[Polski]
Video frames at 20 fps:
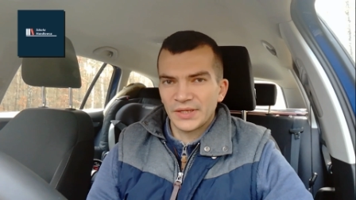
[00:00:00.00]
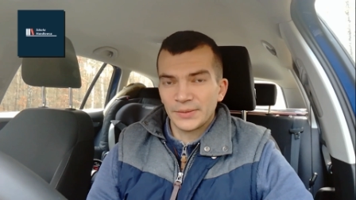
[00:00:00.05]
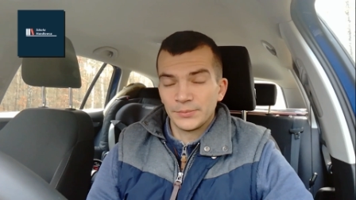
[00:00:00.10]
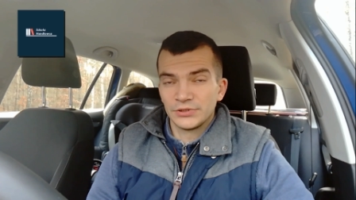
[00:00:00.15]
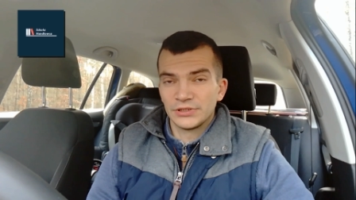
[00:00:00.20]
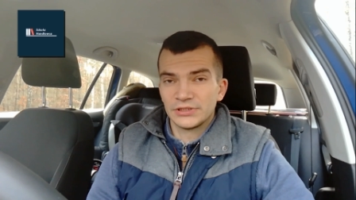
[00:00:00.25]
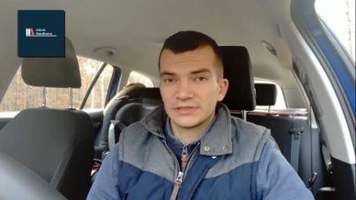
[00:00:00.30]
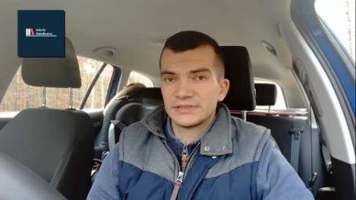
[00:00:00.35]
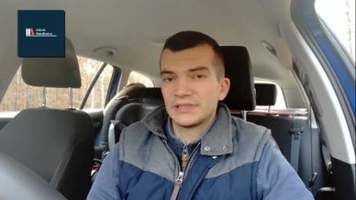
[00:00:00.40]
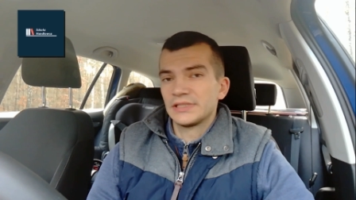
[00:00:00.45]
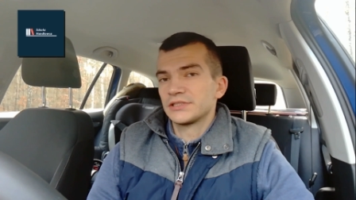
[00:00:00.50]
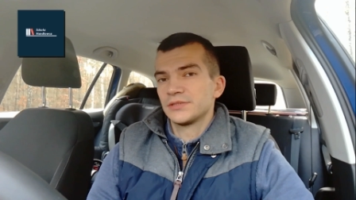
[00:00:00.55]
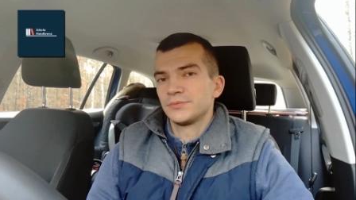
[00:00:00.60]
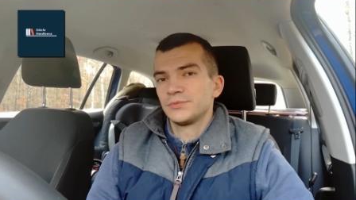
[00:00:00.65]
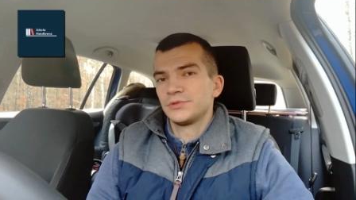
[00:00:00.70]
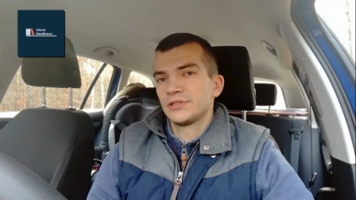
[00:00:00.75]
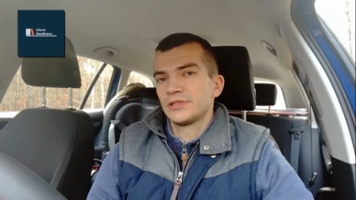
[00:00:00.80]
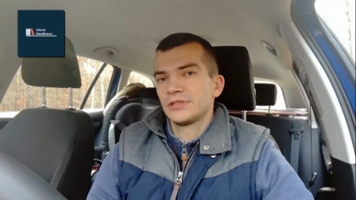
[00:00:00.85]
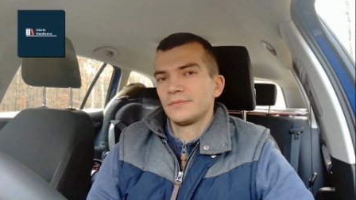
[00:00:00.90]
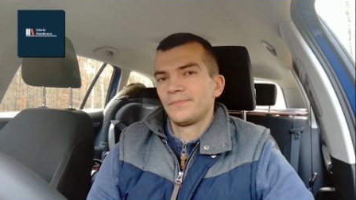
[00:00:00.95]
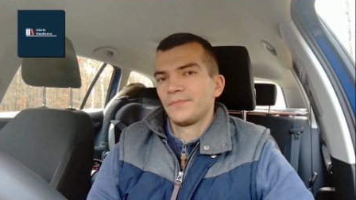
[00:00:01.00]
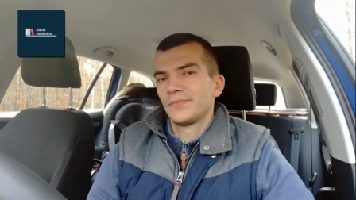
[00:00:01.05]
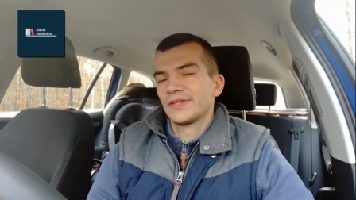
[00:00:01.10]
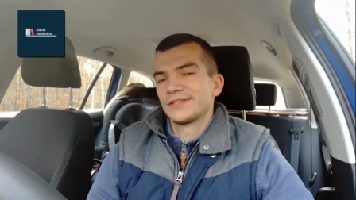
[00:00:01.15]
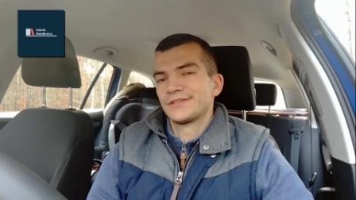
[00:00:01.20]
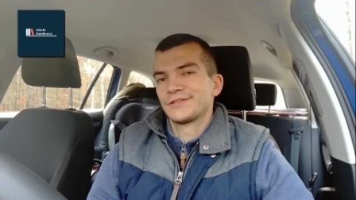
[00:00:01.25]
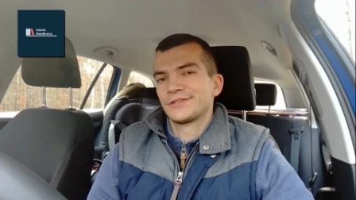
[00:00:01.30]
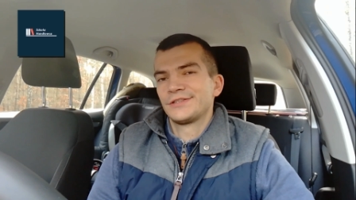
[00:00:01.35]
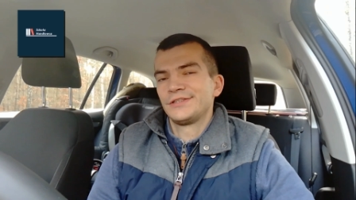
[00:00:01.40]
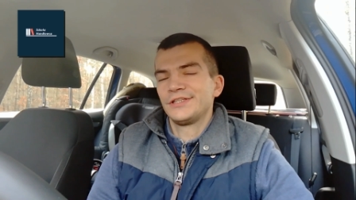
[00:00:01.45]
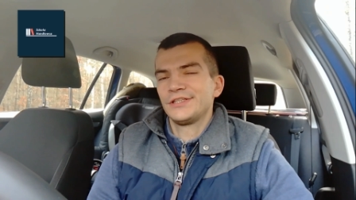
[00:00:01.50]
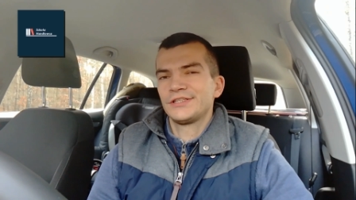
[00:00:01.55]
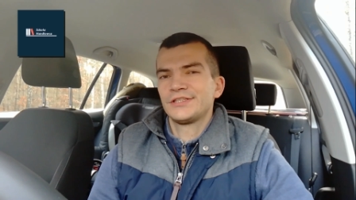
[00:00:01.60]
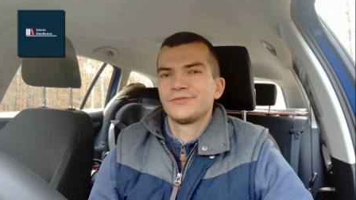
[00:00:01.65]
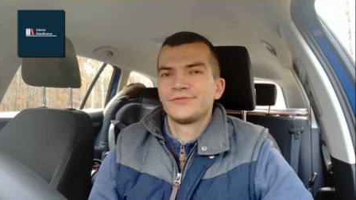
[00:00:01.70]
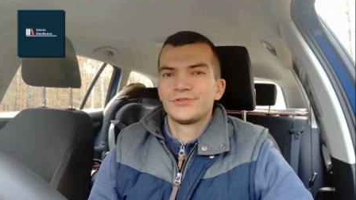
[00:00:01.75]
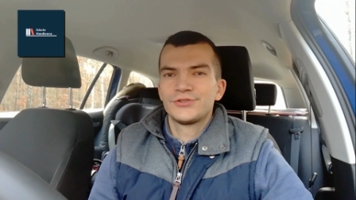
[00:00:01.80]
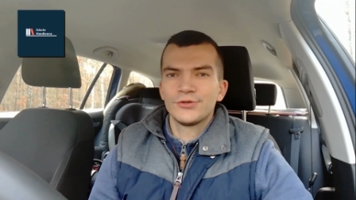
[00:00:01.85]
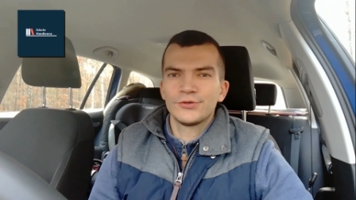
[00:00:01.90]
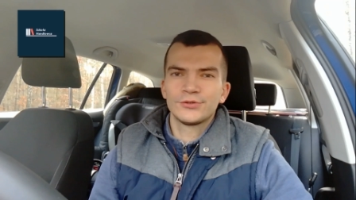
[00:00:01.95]
Bo też zdarza mi się, że klienci
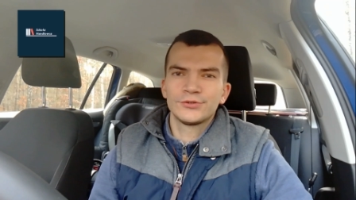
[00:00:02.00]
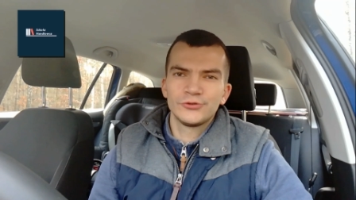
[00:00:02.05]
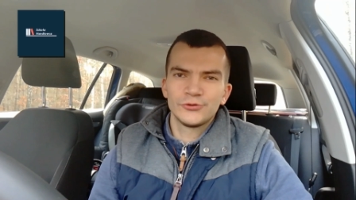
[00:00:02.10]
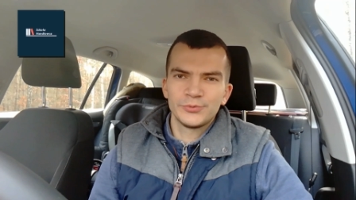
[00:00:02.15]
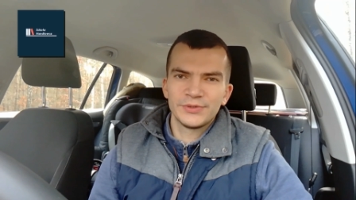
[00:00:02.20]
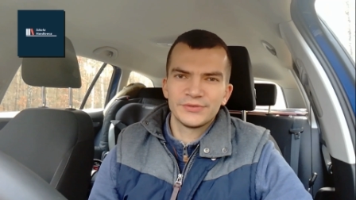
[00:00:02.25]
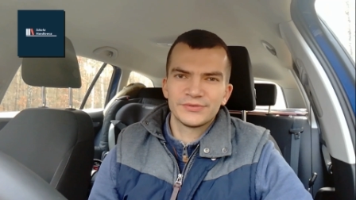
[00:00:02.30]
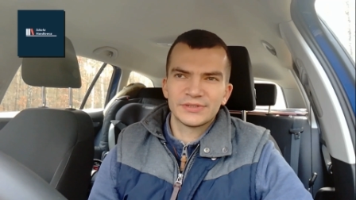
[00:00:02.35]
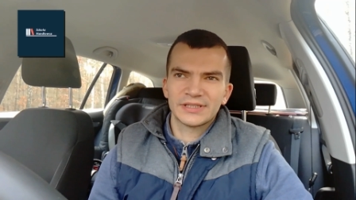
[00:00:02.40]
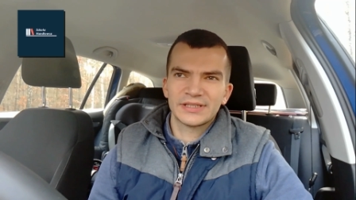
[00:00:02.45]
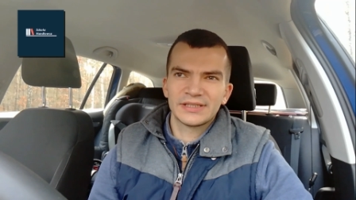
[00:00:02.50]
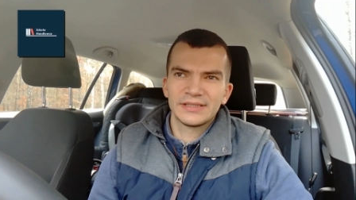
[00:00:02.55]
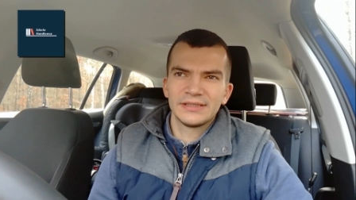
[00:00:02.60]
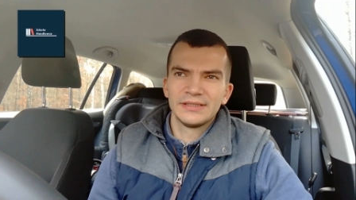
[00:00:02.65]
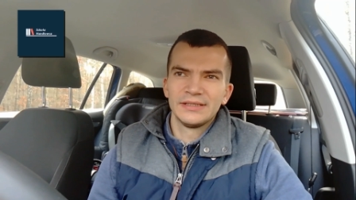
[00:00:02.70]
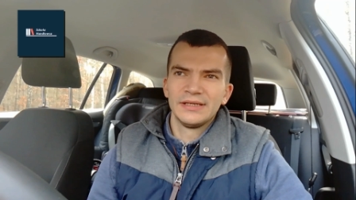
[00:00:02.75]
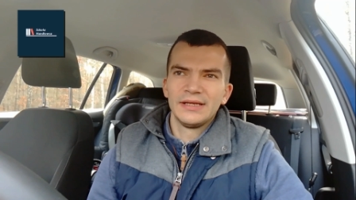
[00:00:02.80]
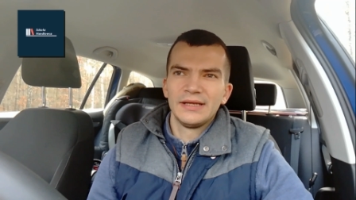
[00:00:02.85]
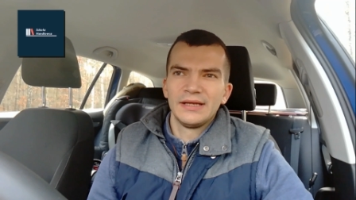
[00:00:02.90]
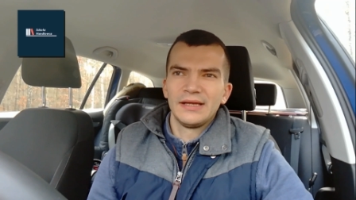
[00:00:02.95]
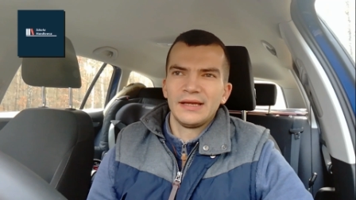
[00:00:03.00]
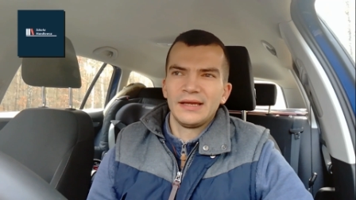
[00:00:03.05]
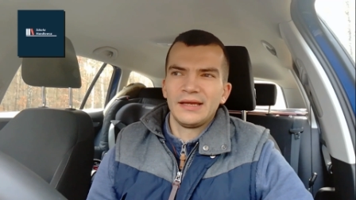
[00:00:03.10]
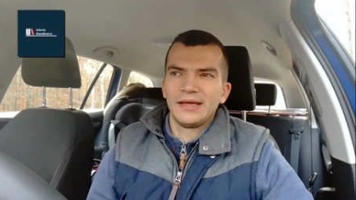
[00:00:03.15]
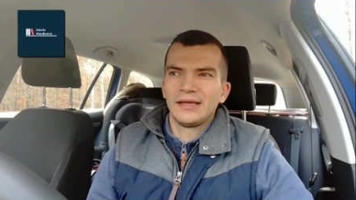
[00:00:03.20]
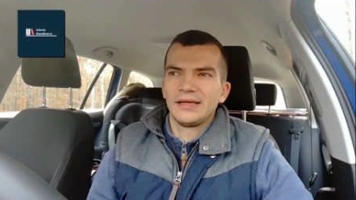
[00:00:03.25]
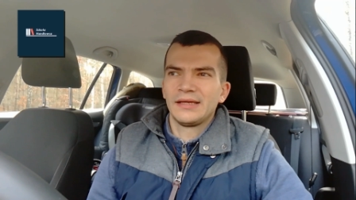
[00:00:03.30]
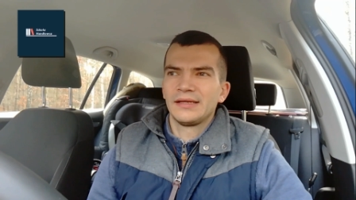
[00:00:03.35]
wciągną mnie w takie e,